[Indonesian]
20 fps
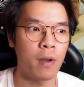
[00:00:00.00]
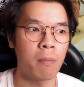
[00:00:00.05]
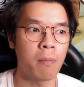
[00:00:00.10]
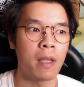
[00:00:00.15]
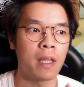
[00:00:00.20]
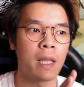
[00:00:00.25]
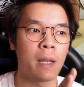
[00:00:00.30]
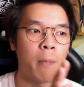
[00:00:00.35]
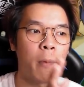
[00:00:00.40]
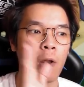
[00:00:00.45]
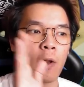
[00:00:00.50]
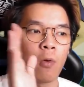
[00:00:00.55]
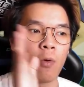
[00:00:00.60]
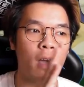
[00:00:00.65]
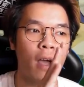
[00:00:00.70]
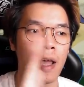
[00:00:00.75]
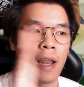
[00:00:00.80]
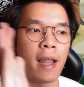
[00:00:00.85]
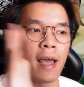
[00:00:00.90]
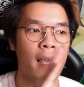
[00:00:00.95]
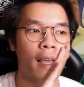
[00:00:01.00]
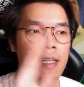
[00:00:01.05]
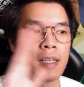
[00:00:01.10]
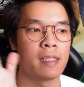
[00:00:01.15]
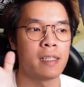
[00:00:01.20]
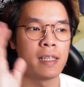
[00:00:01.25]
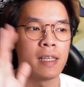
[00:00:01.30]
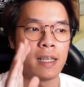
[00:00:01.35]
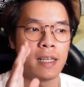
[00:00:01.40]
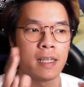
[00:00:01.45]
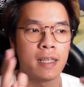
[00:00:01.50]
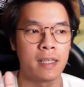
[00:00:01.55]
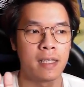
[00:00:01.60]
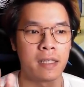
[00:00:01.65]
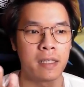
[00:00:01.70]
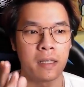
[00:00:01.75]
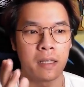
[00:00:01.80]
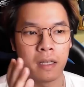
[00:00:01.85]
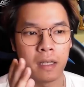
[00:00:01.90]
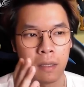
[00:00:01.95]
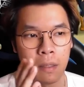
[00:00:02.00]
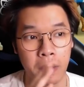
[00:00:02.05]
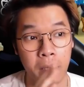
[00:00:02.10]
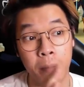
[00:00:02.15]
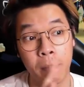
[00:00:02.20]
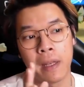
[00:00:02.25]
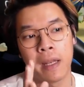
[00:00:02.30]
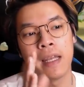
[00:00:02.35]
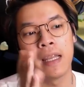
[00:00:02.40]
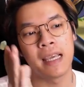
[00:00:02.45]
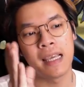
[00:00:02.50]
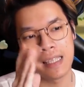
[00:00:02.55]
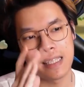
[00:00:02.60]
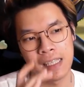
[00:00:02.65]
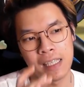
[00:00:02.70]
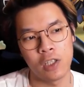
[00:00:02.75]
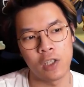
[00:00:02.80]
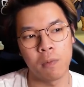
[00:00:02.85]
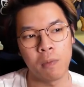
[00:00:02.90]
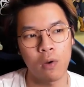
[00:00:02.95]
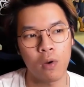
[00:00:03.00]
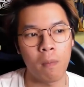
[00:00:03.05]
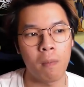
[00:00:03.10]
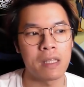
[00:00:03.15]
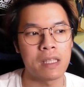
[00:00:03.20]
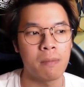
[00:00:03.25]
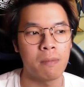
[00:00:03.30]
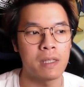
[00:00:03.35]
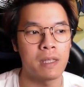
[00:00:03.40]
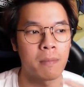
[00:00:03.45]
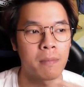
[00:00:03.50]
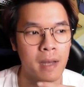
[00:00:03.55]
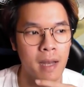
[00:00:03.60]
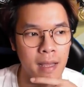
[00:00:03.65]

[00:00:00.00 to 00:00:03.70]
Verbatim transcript: battle point gue kalah eh, beda dikit sih, cuma gue masih bisa menang.